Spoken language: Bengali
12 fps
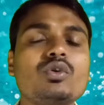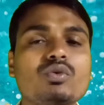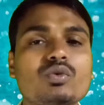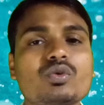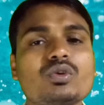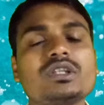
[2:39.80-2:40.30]

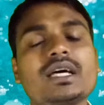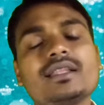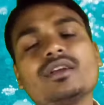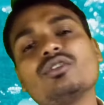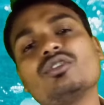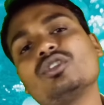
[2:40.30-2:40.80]
তো
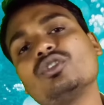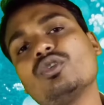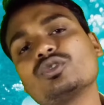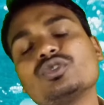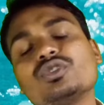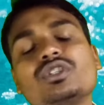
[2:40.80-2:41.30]
সাধারণত
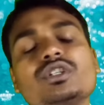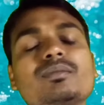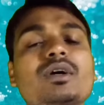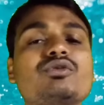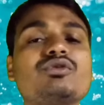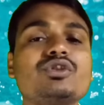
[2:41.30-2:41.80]
ওষুধটি
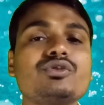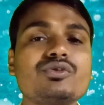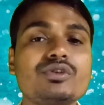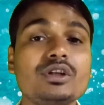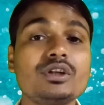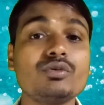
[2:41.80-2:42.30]
মানুষের
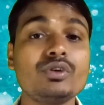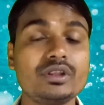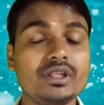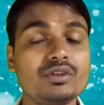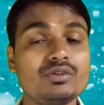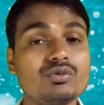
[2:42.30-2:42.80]
শরীরে
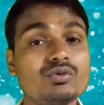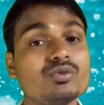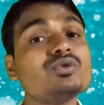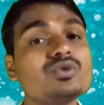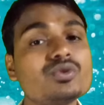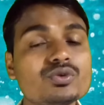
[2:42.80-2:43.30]
অত্যন্ত
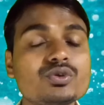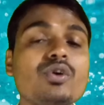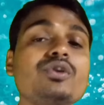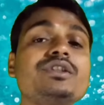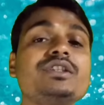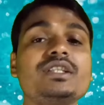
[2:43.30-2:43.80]

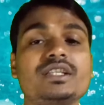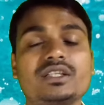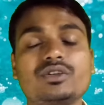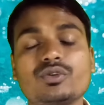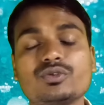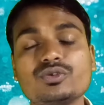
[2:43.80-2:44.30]
সুসহনশীল
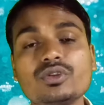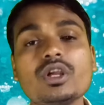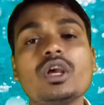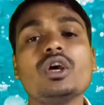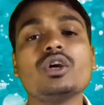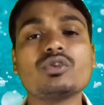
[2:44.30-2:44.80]
একটি ওষুধ
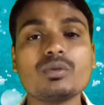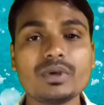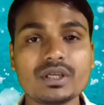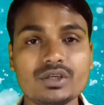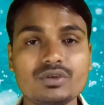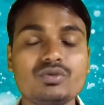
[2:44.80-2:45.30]
তবে
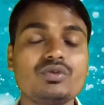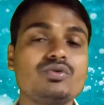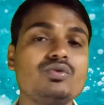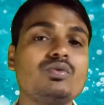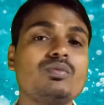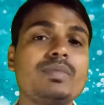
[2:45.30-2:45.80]
কিছু
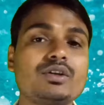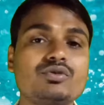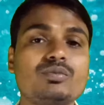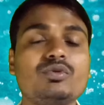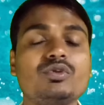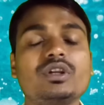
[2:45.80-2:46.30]
কিছু
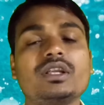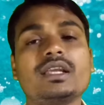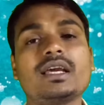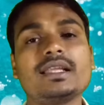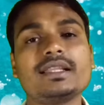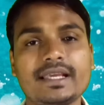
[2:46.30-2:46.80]
পার্শ্ব
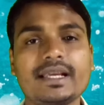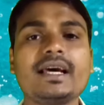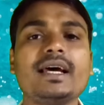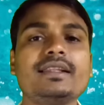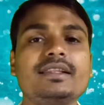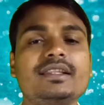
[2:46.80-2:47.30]
প্রতিক্রিয়া
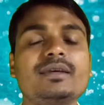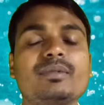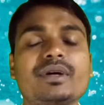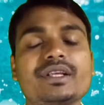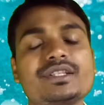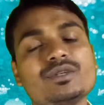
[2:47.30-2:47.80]
দেখা দিতে
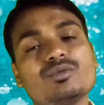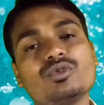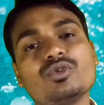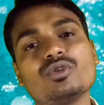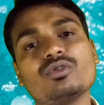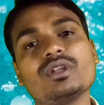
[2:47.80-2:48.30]
পারে যেমন
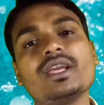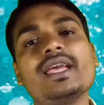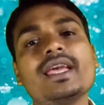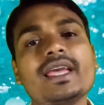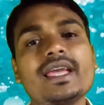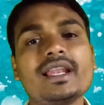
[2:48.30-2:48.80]
ধরুন
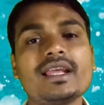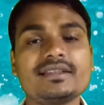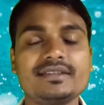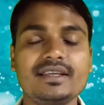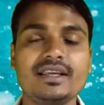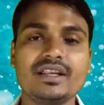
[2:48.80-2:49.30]

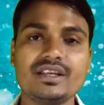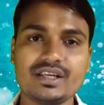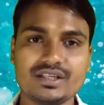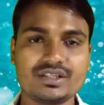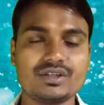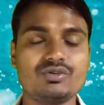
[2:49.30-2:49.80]
অ্যালার্জিক
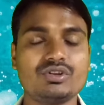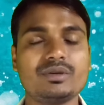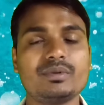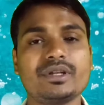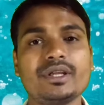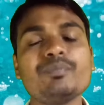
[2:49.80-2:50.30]
রিয়াকশান
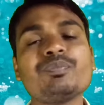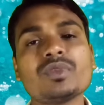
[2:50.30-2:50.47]
হতে পারে